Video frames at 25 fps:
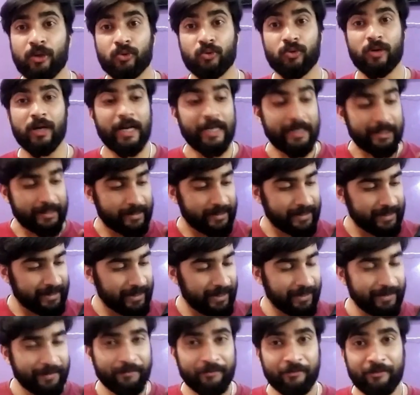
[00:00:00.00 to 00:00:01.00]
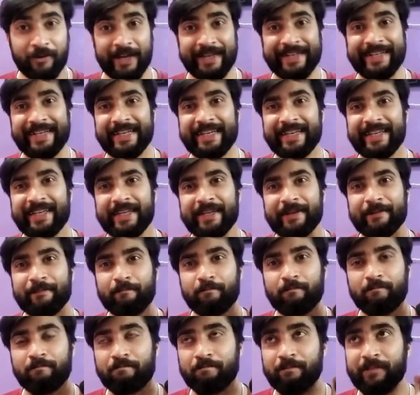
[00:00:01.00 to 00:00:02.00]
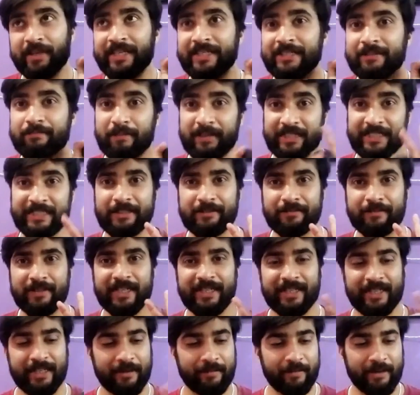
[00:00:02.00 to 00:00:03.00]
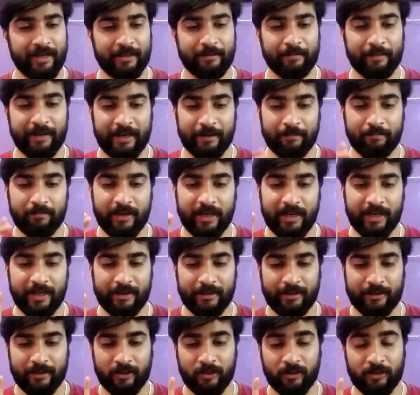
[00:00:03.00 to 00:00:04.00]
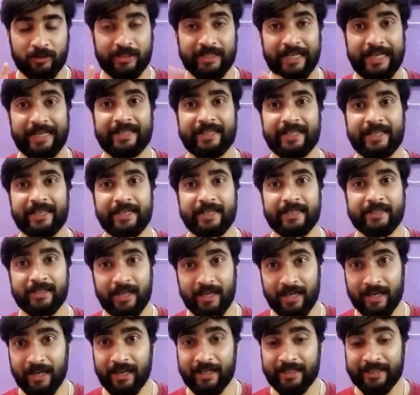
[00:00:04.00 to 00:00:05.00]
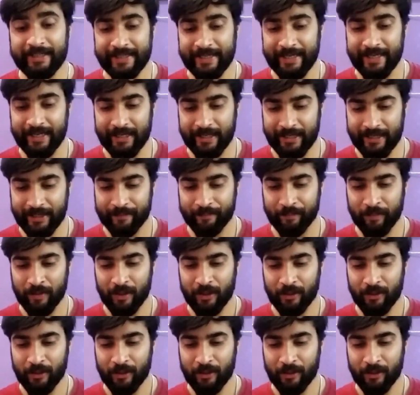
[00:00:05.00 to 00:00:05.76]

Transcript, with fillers: तो गाइज फाइनली 20-25 मिनट के बाद मैंने ब्लेड को सही तरीके से लगा दिया है